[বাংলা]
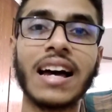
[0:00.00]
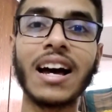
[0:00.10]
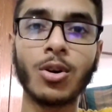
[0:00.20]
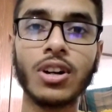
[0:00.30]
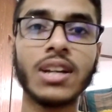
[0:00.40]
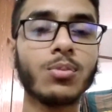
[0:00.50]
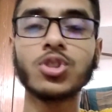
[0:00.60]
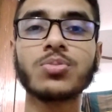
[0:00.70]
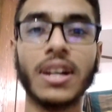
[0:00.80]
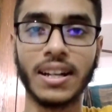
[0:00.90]
না হলে
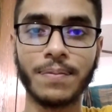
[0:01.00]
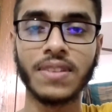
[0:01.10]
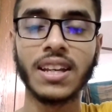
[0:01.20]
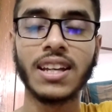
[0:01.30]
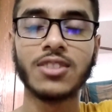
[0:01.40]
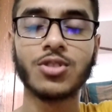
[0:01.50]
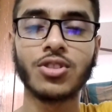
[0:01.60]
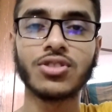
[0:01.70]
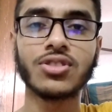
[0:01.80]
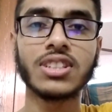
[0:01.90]
বুঝবা না সো
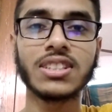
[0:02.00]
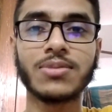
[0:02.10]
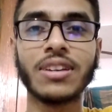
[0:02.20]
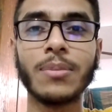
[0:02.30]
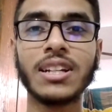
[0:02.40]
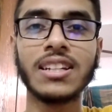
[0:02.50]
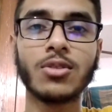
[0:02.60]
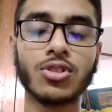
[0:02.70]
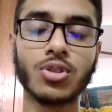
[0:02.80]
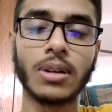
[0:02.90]
কথা হচ্ছে
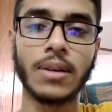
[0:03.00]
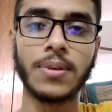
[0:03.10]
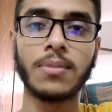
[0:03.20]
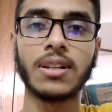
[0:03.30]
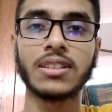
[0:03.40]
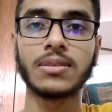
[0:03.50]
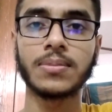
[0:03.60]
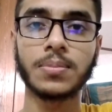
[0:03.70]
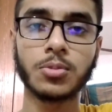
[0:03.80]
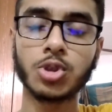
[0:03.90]
ফ্যামিলিগতভাবে বা
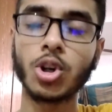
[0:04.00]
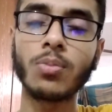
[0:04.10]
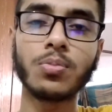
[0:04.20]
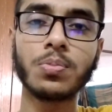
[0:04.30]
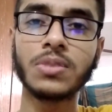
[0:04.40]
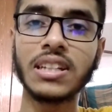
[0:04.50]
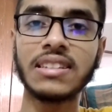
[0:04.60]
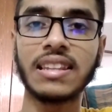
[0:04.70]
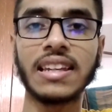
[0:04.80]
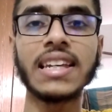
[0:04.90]
সব
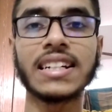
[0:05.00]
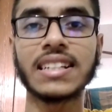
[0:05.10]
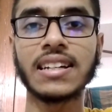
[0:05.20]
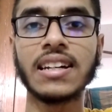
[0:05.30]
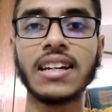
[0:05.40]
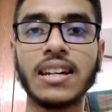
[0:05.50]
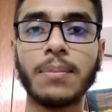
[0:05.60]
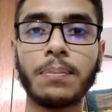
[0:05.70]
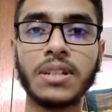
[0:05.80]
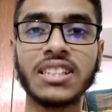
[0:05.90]
দিক থেকেই একটা
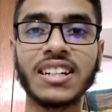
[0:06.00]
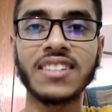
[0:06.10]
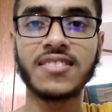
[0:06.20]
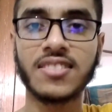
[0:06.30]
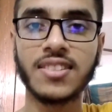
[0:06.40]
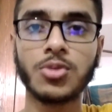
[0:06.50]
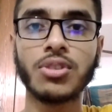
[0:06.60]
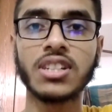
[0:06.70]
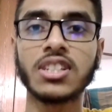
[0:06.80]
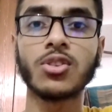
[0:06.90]
প্রেশারাইজড
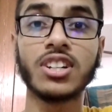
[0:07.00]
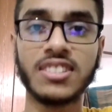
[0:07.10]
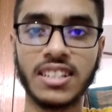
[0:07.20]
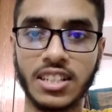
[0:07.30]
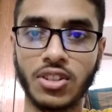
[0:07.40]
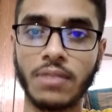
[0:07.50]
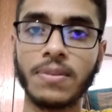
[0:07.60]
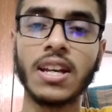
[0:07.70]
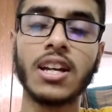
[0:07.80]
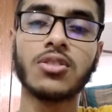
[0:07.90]
সিচুয়েশন অরিজিনেট হয়
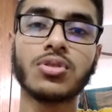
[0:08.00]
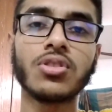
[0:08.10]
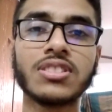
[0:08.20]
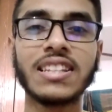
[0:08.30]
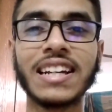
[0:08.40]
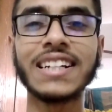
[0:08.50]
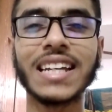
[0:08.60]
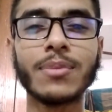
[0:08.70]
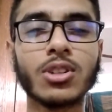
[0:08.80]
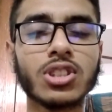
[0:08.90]
সো সেকেন্ড
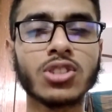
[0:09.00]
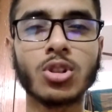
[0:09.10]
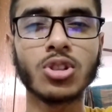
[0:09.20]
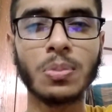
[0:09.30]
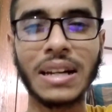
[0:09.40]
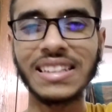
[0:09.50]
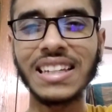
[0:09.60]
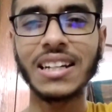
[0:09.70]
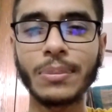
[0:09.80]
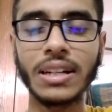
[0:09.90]
টাইমের কথা কখনো
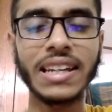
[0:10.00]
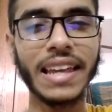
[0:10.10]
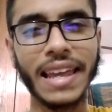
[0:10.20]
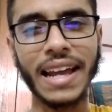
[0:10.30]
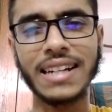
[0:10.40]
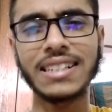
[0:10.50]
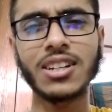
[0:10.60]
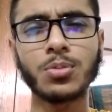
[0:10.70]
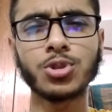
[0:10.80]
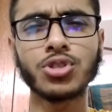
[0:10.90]
মাথায় আনবা না
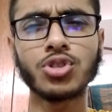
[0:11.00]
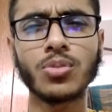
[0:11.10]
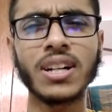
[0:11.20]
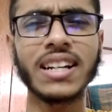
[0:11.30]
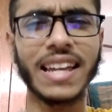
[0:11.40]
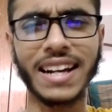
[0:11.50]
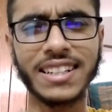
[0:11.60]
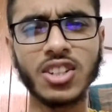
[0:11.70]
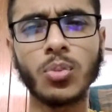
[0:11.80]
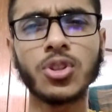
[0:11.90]
একটা অপশন তোমার
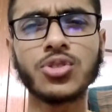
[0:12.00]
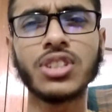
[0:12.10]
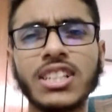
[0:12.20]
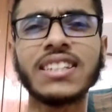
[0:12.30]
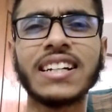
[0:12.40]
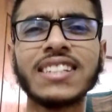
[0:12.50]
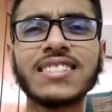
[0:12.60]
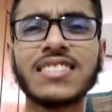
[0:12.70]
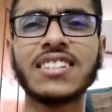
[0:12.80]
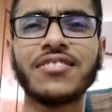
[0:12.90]
একটাই অপরচুনিটি দ্যাট
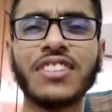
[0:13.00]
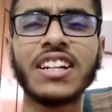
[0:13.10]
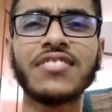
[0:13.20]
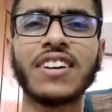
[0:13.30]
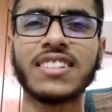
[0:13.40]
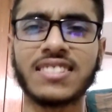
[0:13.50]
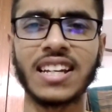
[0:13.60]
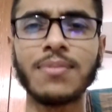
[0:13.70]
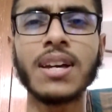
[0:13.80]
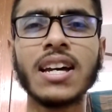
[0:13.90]
ইজ দ্য ভেরি ফার্স্ট
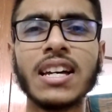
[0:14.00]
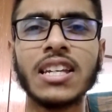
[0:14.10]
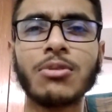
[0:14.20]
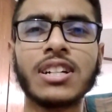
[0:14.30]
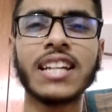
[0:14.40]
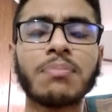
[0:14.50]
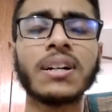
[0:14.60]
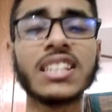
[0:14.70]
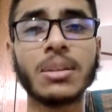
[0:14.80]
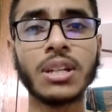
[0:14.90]
টাইম ইউ উইল টেক
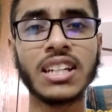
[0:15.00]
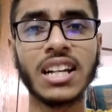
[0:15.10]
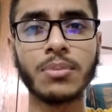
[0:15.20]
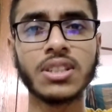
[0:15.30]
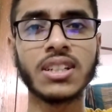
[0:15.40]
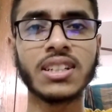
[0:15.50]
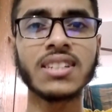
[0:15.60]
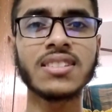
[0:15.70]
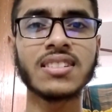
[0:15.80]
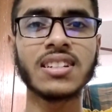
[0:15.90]
পার্ট ইন দ্য মেডিকেল অ্যাডমিশন
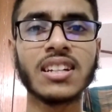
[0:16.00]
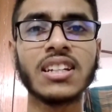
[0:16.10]
টেস্ট